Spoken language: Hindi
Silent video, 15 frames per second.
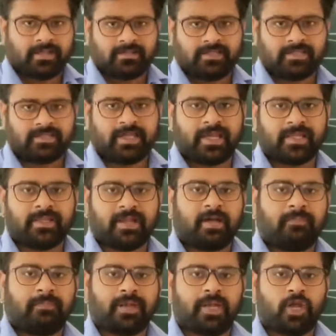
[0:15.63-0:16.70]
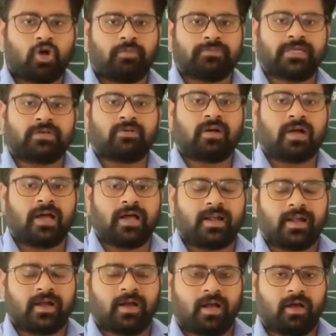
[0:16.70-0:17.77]
जिसके अंदर अपन ने ऑब्जेक्ट को कहाँ
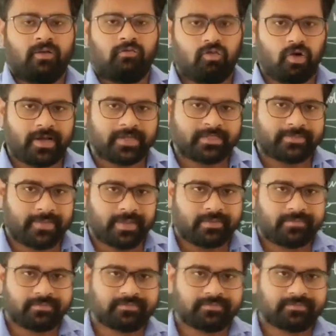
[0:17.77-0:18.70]
रखा फोकस पे